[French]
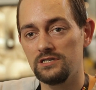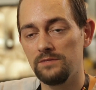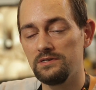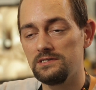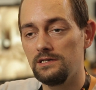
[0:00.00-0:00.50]
J'ai
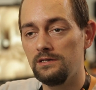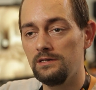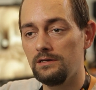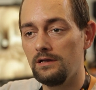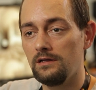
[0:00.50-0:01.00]

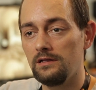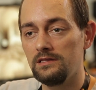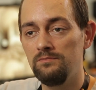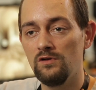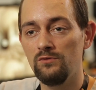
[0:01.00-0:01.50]
passé un
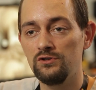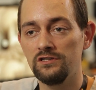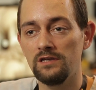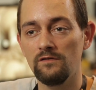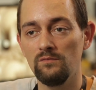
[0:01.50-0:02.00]
diplôme de
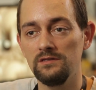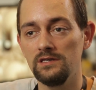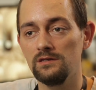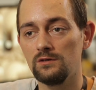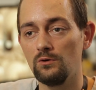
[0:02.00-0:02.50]
génie
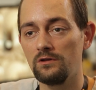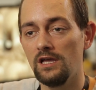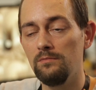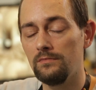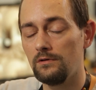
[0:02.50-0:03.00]
informatique au
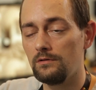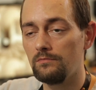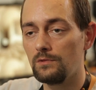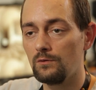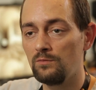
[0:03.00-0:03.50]
CNAM,
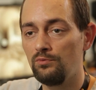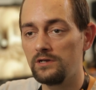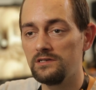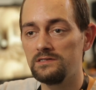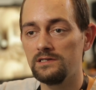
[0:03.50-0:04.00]
donc pour
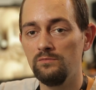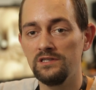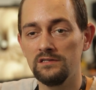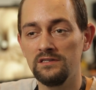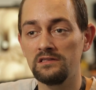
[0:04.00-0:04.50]
exercer le
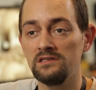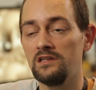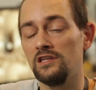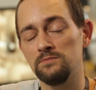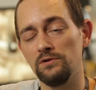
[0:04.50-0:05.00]
métier de
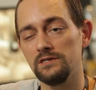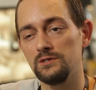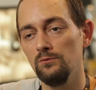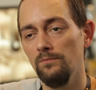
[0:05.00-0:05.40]
technicien d'exploitation.